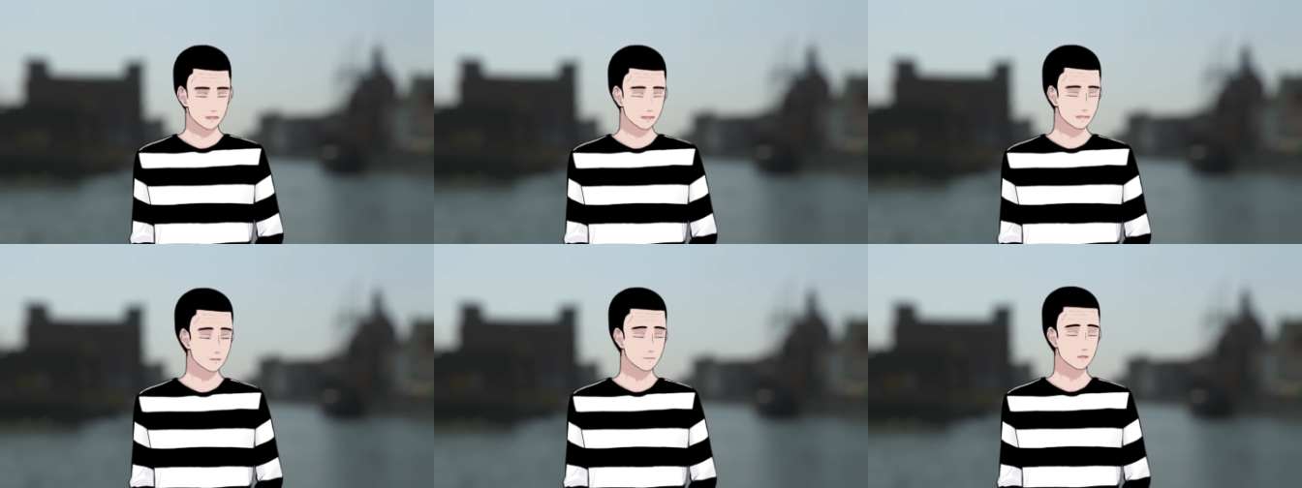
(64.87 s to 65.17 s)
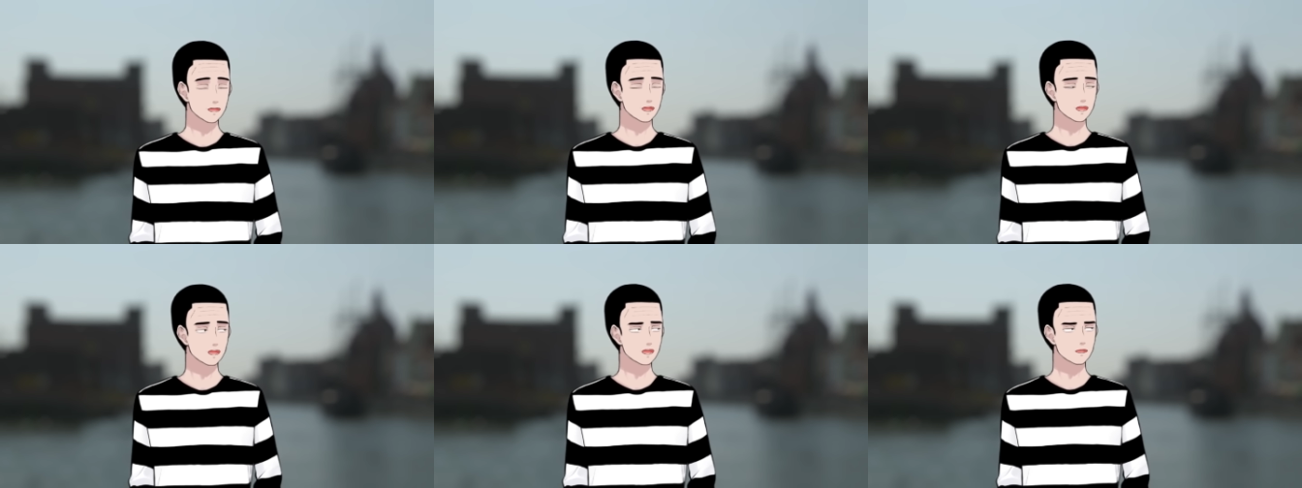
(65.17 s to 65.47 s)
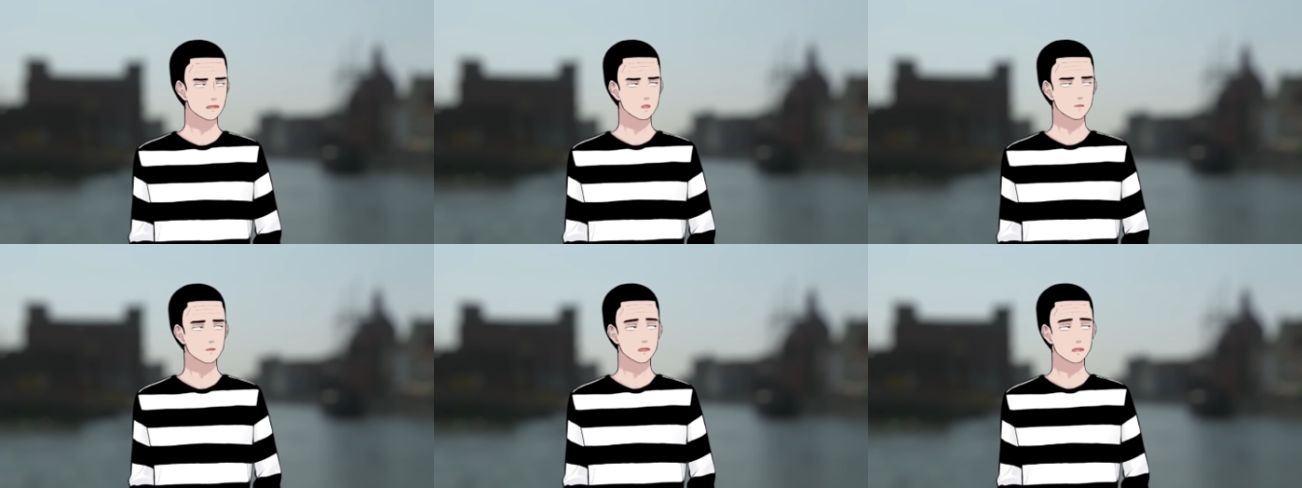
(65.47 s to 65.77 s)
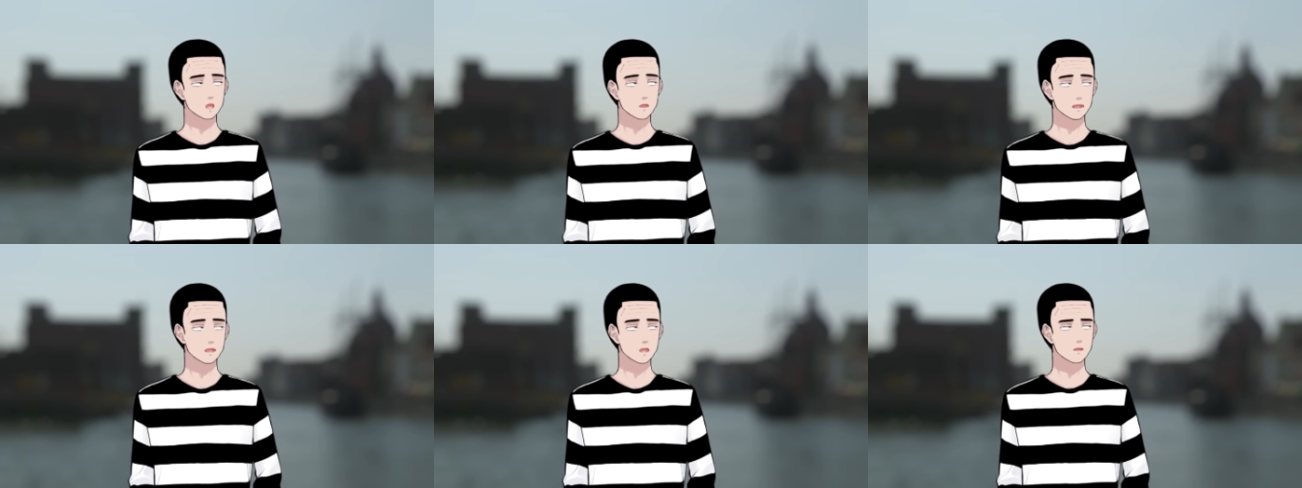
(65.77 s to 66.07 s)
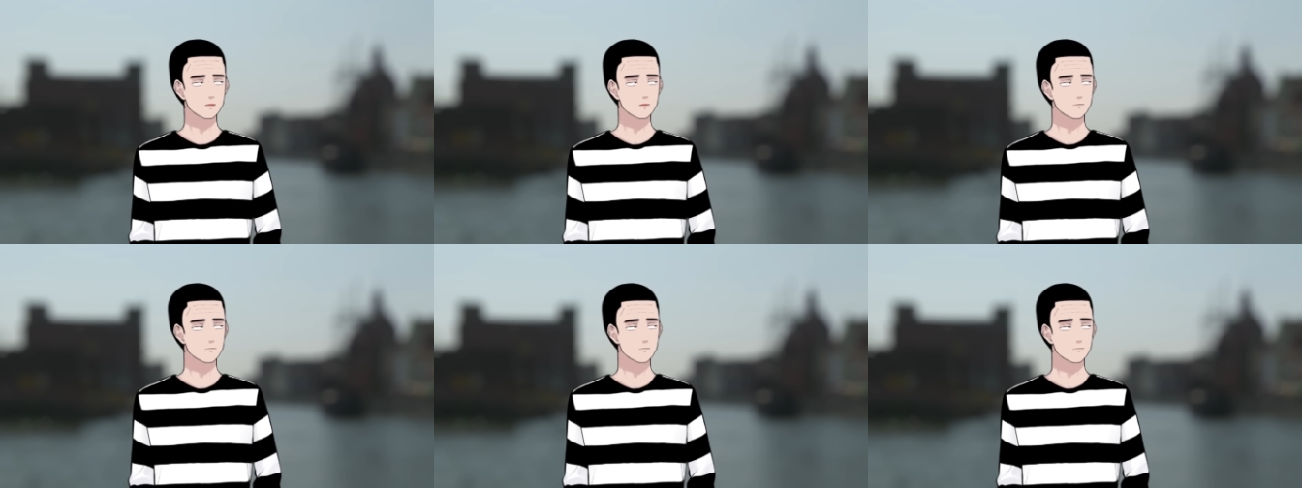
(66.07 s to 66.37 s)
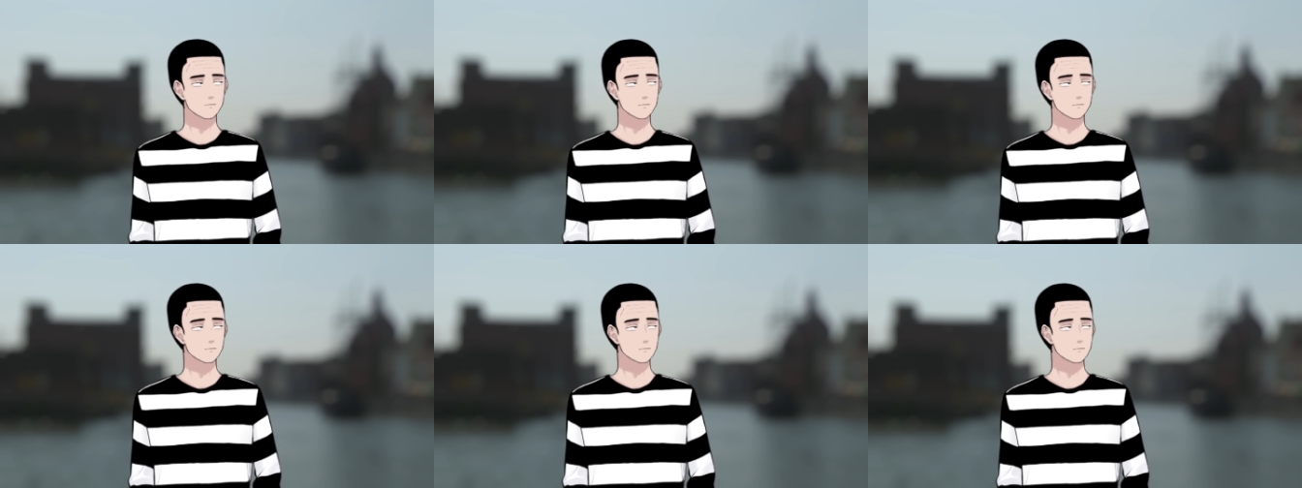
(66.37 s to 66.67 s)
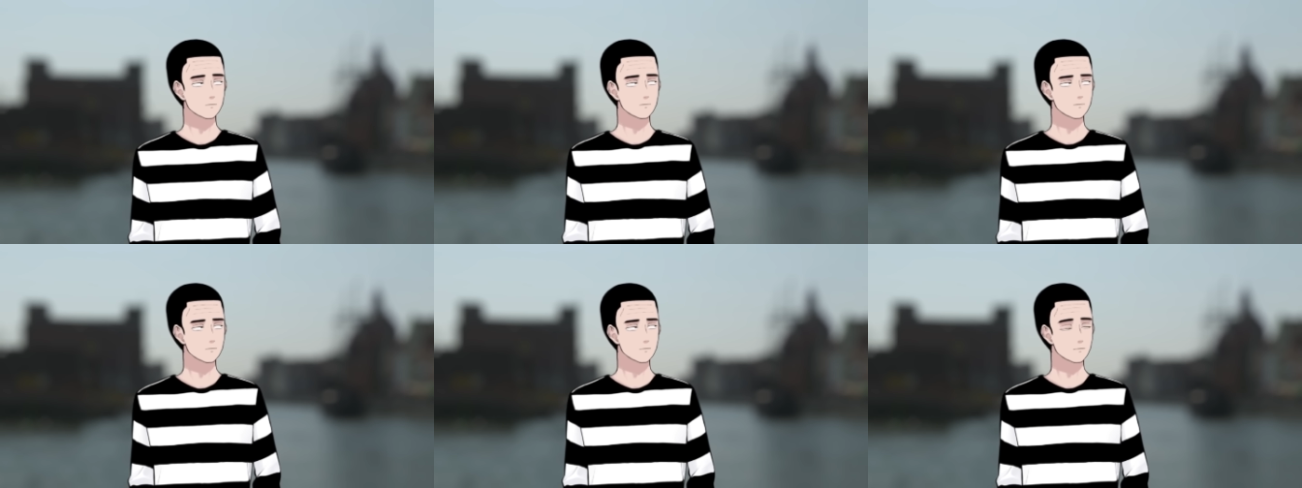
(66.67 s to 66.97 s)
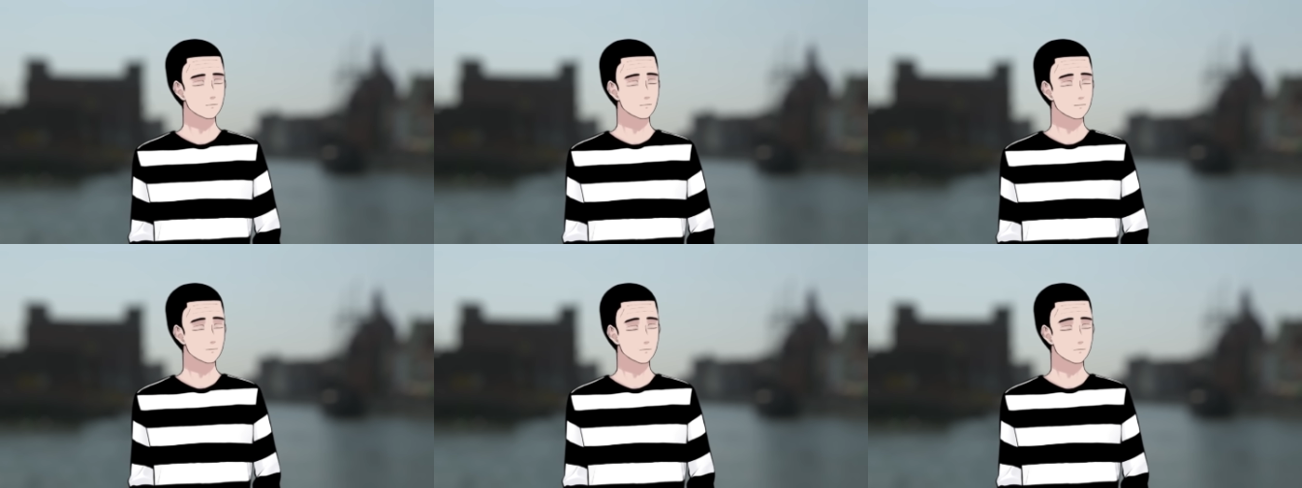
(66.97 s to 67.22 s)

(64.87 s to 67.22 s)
倒れていたのはなんとまあ京都、